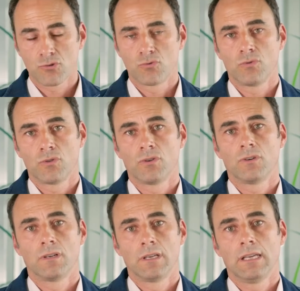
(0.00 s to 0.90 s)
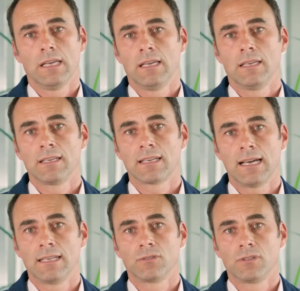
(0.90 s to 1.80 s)
aggiunto e in
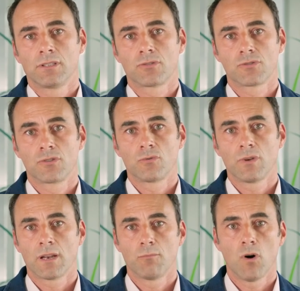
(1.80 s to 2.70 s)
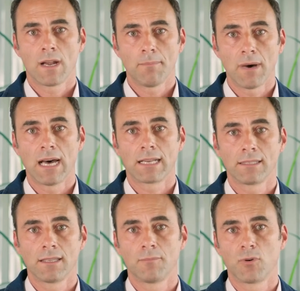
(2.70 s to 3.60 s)
grado di sostituire buona
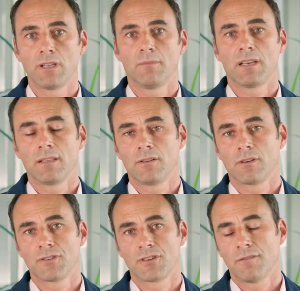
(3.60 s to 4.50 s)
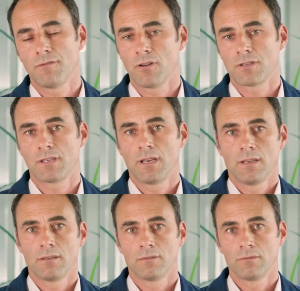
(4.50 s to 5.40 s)
parte dei polimeri di origine
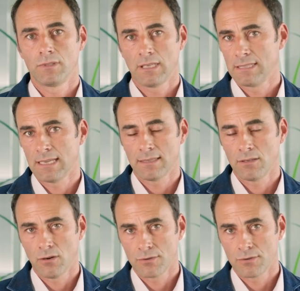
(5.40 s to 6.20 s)
fossile utilizzati